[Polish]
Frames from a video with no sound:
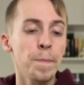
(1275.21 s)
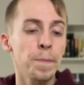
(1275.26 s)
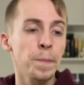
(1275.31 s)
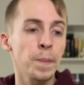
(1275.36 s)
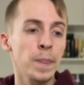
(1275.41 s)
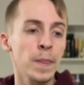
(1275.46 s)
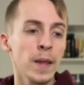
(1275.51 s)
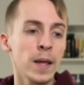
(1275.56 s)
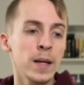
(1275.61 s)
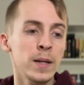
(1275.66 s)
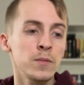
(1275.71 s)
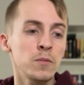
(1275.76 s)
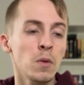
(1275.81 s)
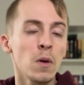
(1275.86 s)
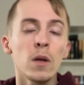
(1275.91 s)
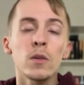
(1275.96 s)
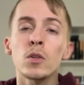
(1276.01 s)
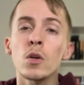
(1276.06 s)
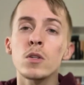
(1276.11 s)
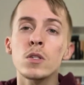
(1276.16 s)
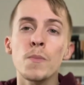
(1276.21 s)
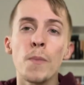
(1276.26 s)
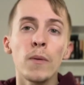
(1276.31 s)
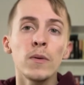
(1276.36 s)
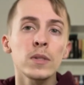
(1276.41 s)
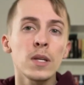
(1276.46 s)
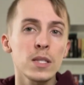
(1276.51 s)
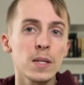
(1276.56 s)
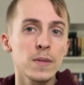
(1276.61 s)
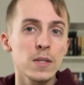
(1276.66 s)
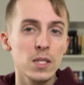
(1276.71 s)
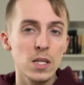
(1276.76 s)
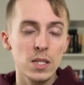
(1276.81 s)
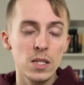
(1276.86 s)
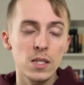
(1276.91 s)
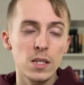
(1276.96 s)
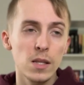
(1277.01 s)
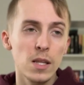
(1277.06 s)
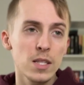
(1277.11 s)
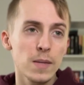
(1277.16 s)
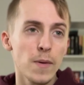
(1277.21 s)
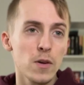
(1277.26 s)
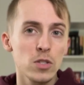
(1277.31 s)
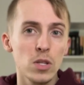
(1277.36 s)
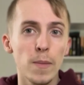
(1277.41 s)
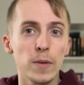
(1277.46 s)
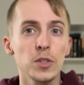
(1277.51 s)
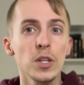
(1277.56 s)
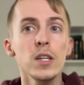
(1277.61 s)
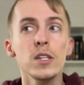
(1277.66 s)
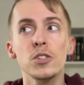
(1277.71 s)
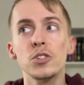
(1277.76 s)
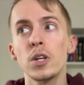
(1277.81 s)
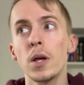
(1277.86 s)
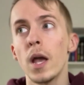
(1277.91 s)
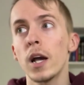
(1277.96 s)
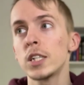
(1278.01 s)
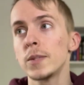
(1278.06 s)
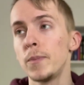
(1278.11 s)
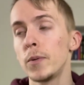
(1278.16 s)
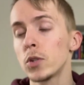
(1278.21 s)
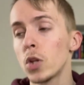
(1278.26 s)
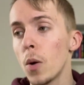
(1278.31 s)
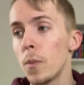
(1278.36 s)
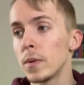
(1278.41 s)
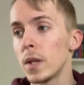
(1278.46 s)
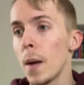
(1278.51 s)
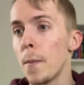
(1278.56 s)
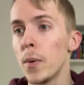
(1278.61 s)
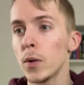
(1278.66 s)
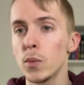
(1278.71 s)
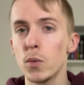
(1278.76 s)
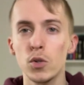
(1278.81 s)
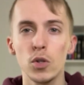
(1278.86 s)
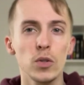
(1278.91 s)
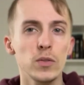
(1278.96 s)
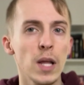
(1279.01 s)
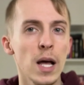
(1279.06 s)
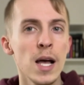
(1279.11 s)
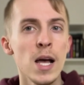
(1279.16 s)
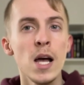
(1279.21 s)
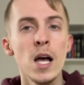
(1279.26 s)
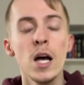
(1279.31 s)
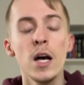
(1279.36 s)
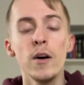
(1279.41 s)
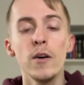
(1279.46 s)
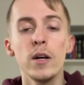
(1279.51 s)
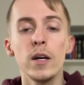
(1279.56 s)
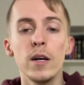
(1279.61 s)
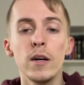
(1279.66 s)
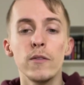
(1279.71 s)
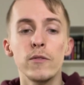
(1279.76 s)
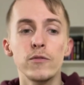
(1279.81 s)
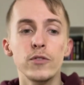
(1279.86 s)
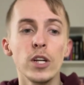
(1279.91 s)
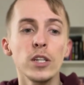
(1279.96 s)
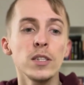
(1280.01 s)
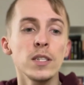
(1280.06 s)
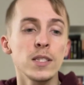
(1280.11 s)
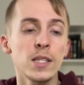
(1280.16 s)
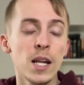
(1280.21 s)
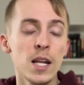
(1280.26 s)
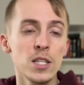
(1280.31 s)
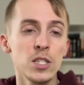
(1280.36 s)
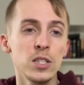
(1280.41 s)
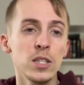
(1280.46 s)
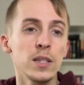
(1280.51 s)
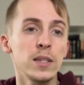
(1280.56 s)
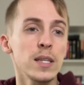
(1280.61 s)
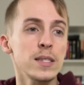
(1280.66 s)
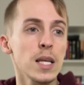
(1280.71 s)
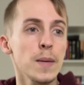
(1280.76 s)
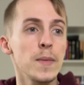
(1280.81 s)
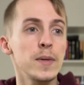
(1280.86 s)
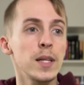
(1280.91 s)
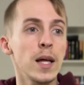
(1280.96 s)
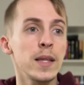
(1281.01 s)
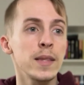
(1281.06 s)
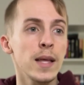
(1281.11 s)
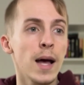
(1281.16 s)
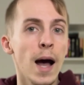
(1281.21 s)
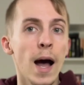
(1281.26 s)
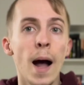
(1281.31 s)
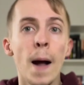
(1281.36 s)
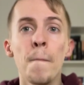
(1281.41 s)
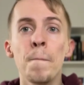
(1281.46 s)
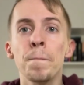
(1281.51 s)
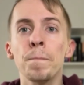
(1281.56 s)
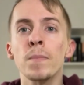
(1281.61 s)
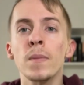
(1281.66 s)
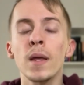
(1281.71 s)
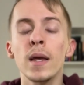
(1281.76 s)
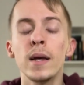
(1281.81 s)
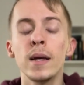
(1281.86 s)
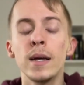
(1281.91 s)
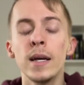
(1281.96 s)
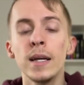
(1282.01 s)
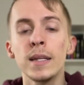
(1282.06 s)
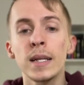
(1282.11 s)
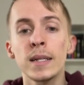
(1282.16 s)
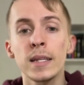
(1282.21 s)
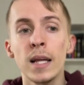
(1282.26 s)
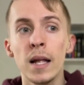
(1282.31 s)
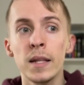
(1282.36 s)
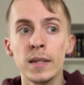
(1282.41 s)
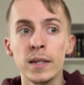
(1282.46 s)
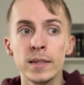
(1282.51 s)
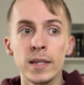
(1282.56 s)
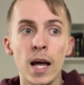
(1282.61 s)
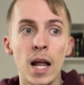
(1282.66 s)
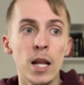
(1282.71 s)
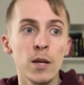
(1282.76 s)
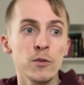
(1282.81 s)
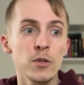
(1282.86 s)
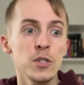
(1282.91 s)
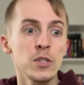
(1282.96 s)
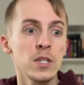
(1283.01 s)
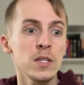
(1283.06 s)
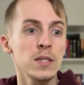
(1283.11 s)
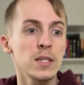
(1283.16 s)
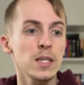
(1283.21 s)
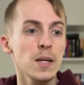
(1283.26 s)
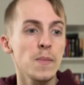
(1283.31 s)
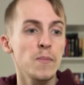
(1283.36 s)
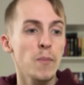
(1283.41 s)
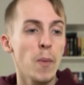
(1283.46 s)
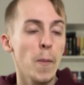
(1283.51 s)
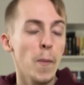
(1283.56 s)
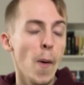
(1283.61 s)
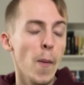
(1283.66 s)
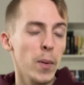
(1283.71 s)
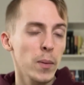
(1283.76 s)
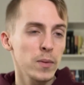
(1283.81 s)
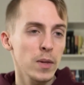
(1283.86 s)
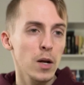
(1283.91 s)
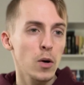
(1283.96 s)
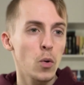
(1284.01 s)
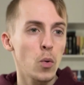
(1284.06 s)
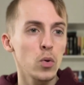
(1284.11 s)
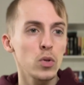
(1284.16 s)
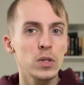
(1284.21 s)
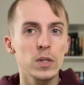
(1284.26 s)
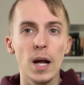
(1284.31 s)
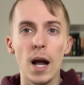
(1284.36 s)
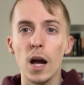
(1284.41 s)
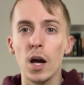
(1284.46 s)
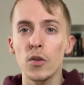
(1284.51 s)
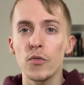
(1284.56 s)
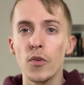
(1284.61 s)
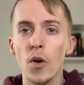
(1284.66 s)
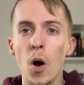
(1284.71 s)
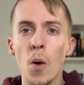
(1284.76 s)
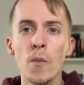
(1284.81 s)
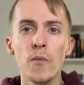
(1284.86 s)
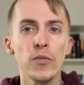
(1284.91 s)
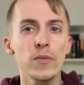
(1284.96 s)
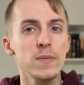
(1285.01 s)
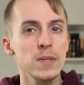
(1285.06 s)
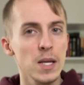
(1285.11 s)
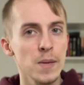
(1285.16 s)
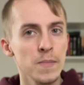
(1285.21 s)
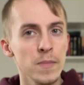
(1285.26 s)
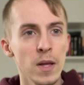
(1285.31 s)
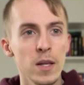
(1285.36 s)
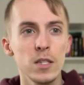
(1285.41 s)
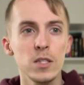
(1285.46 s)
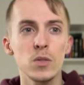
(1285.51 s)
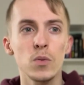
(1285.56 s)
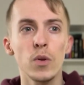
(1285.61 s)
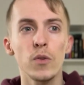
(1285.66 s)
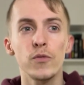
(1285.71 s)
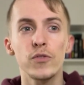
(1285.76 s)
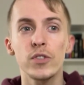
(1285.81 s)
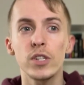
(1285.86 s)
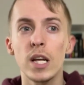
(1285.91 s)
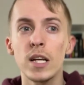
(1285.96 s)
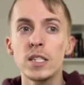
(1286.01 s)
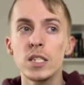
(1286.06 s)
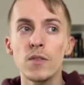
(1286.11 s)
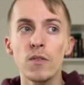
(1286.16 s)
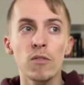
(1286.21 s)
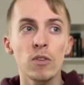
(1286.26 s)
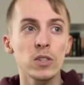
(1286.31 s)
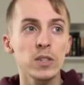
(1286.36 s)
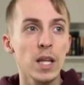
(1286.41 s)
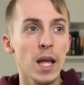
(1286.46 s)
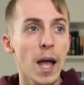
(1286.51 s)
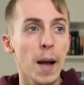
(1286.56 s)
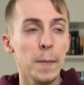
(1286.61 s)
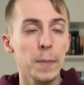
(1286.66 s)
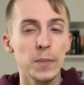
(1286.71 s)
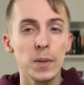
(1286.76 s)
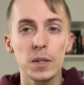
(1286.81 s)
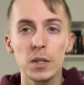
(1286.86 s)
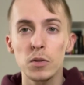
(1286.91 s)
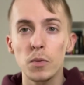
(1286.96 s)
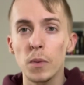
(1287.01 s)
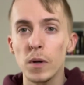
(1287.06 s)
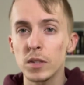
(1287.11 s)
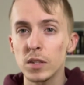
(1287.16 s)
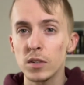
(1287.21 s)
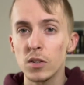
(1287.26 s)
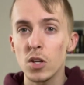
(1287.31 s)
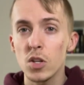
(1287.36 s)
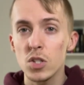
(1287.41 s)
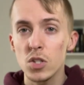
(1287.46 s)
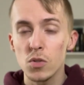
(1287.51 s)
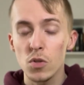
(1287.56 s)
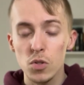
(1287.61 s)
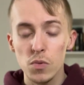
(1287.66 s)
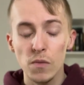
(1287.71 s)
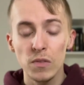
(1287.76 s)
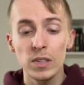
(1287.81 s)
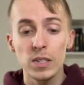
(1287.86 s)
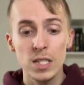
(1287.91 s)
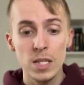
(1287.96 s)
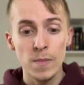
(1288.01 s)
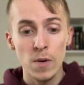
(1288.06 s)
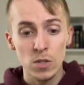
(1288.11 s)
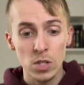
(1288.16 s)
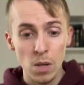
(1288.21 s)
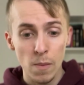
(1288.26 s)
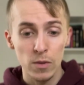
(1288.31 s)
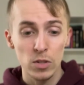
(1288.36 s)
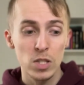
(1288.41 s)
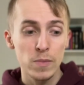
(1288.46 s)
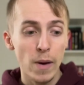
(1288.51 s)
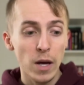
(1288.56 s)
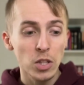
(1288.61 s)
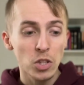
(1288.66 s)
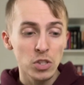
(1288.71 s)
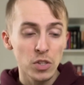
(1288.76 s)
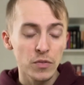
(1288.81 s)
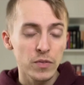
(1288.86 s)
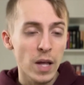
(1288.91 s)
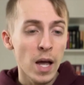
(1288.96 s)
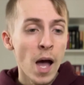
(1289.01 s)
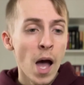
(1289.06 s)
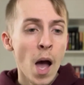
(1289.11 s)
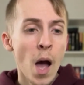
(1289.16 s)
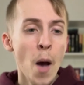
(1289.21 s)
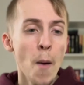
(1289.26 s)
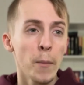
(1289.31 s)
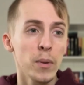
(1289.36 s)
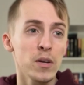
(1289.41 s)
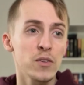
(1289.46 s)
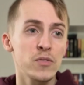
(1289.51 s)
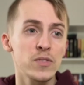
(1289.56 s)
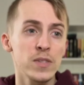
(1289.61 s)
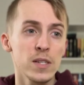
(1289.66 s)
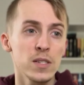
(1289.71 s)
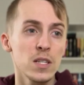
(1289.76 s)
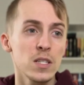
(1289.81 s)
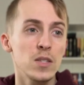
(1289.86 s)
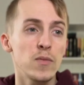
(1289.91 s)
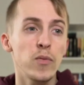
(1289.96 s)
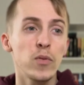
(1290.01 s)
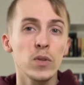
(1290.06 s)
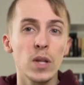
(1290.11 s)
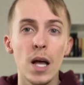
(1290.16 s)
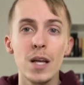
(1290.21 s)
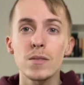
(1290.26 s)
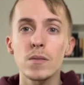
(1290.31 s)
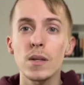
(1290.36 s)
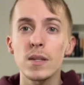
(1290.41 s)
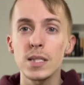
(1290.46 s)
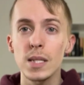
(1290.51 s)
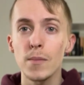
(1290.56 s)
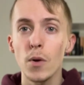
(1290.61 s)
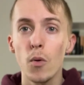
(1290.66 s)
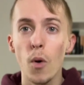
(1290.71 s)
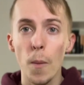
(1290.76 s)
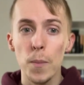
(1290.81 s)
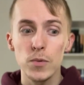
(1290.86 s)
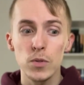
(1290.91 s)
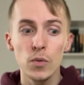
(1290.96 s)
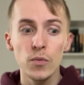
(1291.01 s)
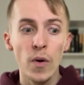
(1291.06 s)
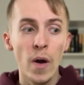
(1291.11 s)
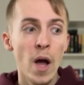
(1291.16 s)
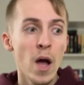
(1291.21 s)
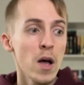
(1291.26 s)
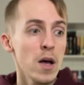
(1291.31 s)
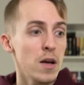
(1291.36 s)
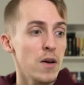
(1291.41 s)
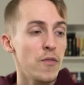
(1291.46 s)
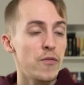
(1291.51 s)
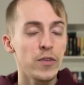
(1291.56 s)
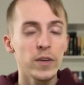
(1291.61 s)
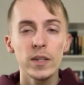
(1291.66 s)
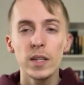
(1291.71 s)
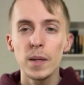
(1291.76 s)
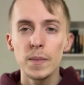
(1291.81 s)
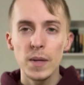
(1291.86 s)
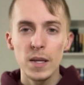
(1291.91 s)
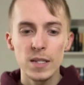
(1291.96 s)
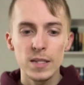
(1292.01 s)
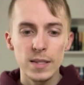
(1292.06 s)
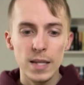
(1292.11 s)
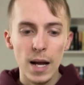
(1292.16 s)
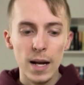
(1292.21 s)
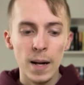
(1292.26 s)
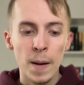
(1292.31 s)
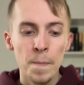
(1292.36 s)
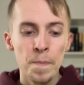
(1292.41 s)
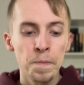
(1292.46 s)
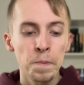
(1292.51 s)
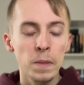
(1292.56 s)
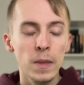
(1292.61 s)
Mm, to, I to jest zupełnie ta sama, ta sama osoba, nie jest, że jak podobna, podłożona, e, wszędzie znaleźli te same DNA i tak dalej, i tak dalej. Wszędzie jest ta sama popełniona kurtka krwią w tym samym miejscu i wszędzie wygląda jakby to była dosłownie ta sama osoba. To jest bardzo dziwne, ponieważ wszędzie jest 12 samych chłopców w innych miejscach